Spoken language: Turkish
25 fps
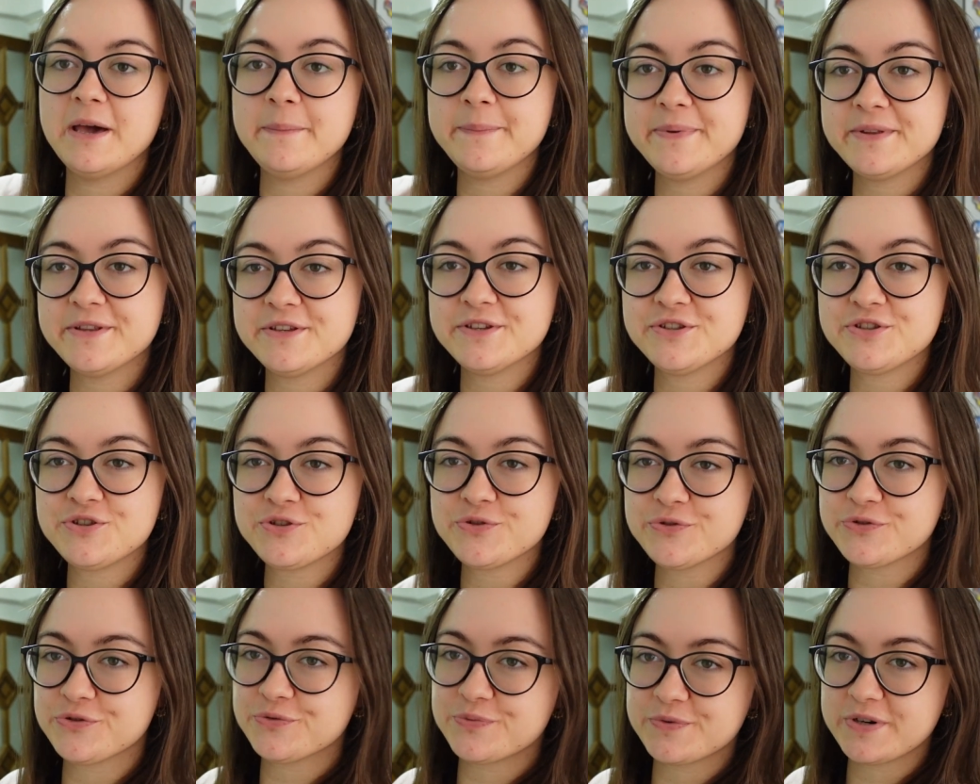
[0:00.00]

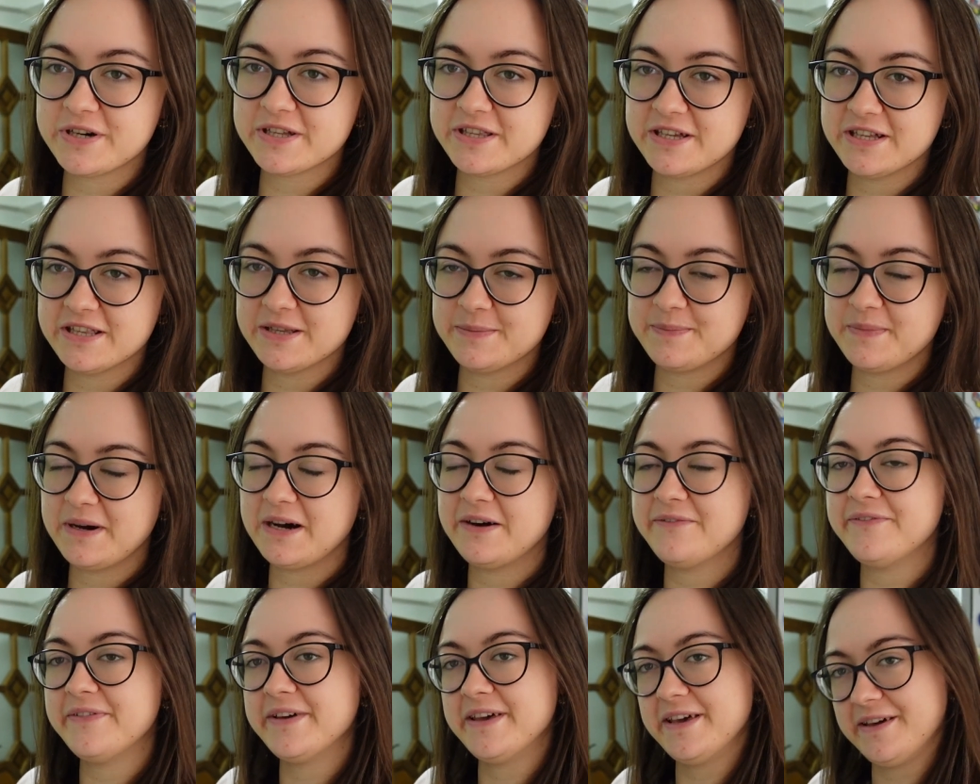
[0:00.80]
Hepiniz YouTube
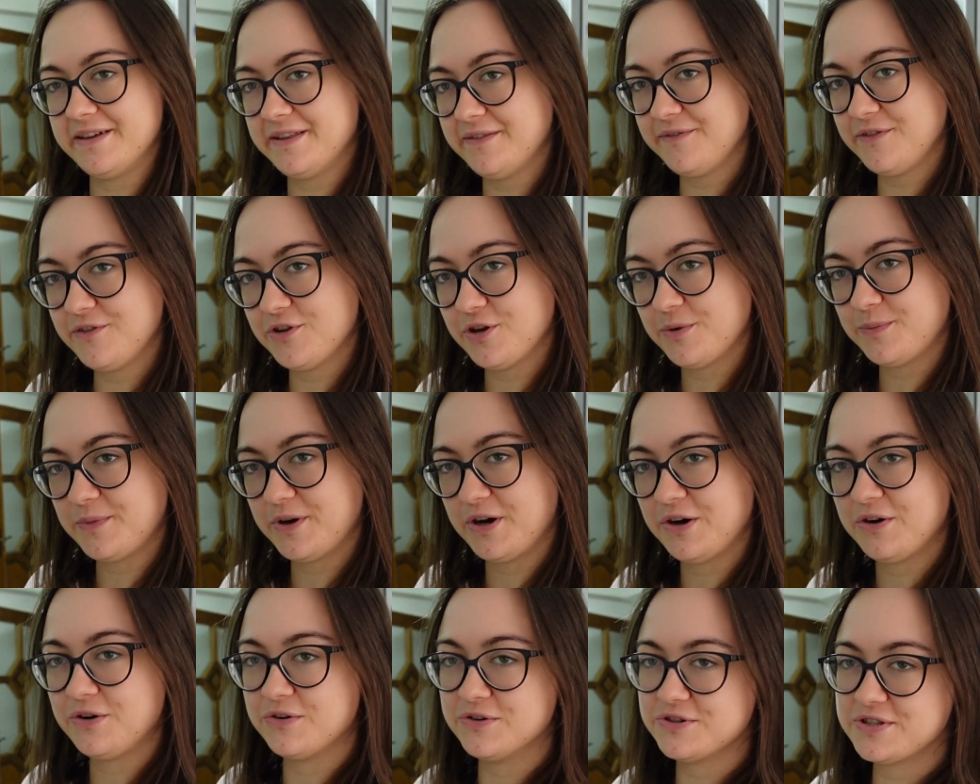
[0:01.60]
kanalıma ve yeni
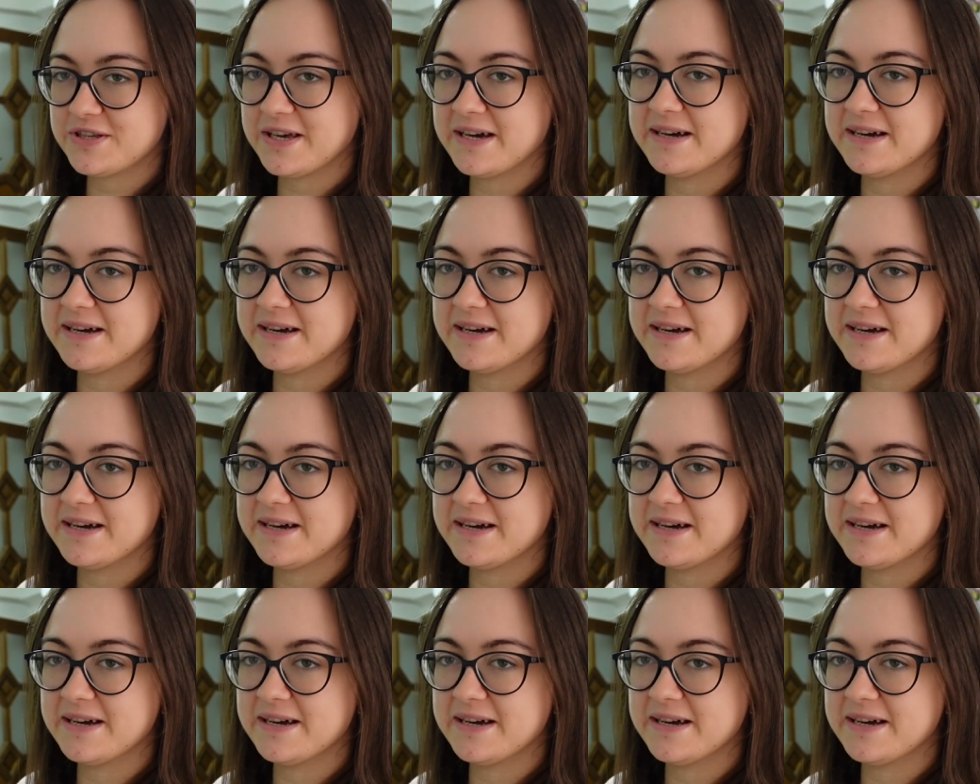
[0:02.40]
videoma hoş